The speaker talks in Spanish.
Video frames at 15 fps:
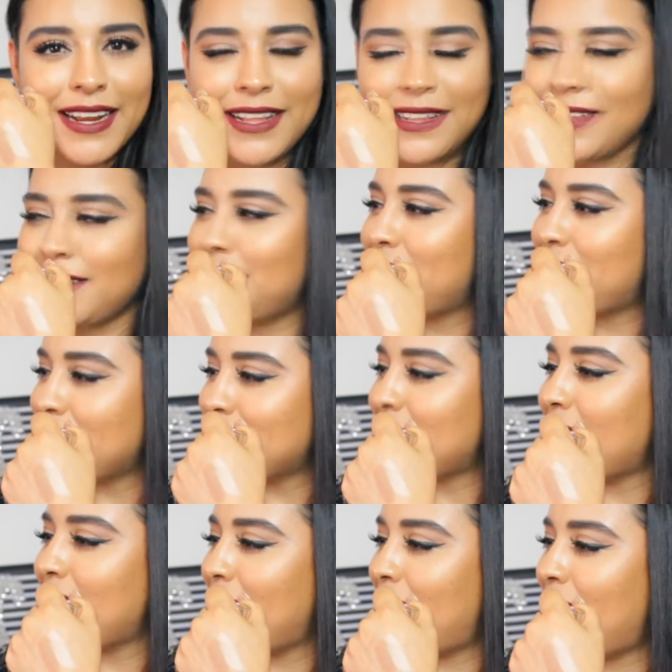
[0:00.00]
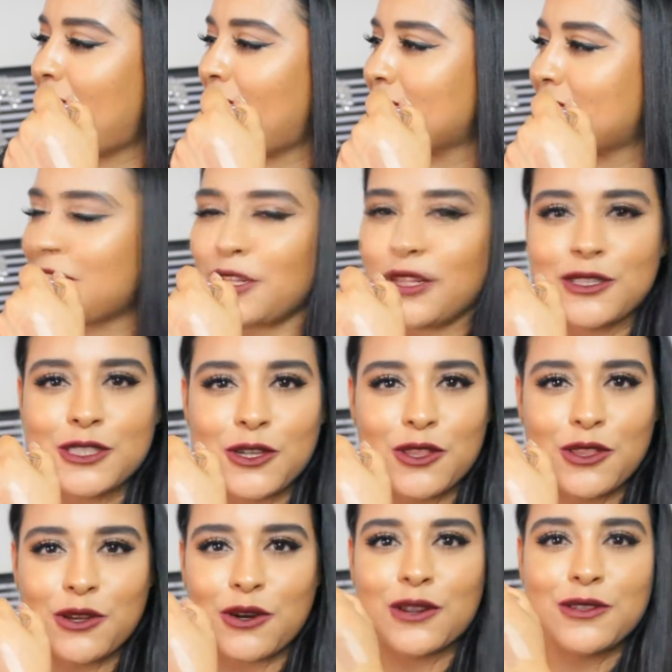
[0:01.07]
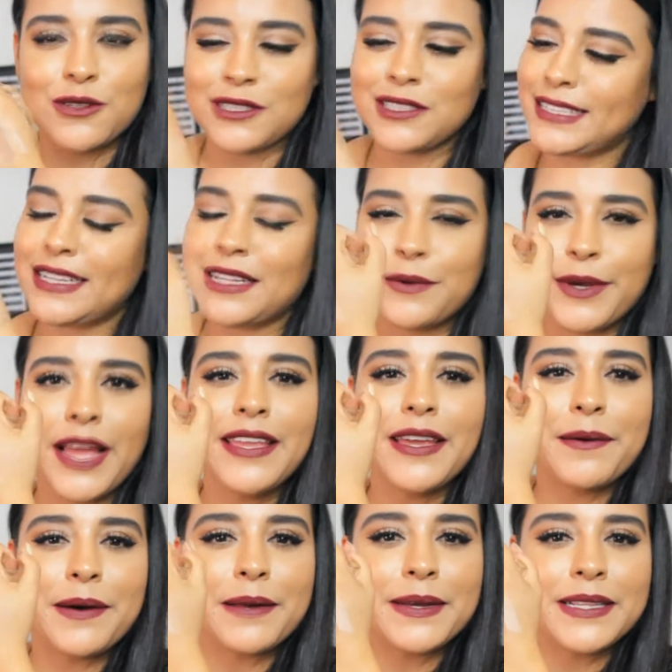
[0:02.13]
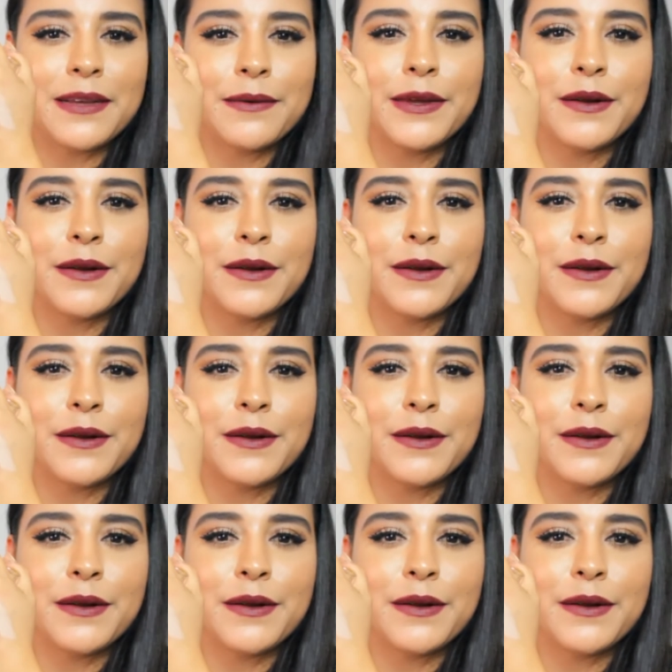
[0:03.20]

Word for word: ¿Quieren eh, reseña haciendo los contornos? Se las voy a llevar, van a